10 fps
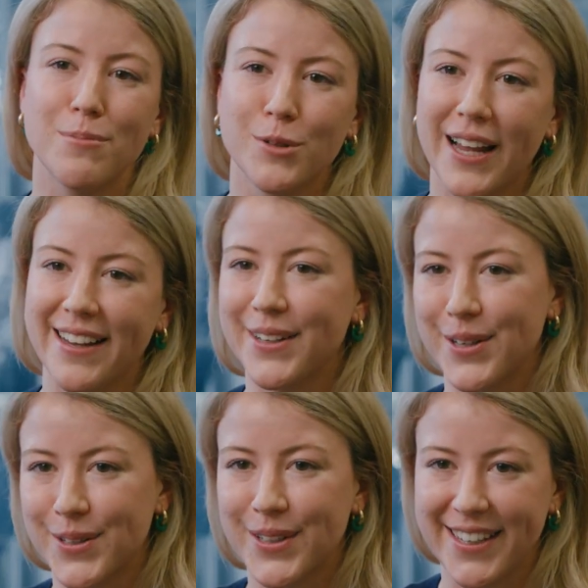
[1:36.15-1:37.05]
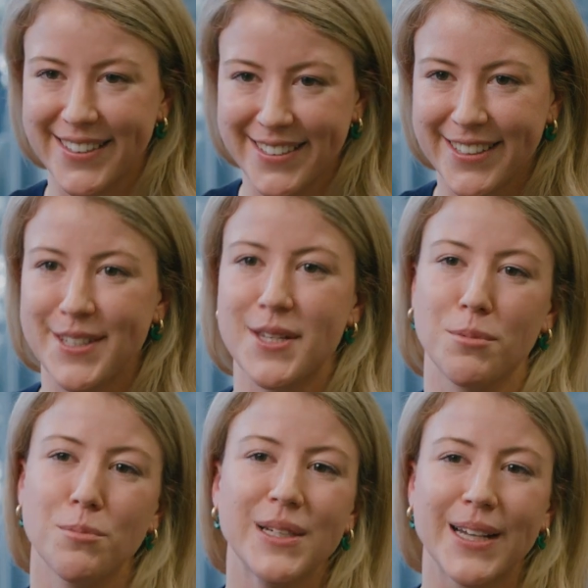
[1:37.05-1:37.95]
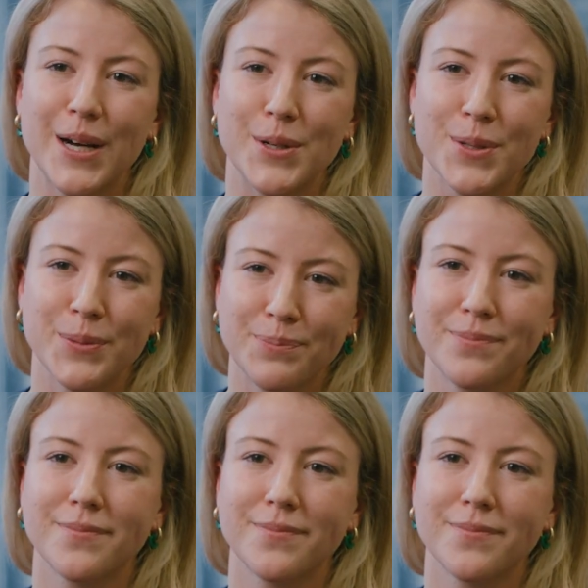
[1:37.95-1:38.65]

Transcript: ab und an auch ein Rezept mit nach Hause.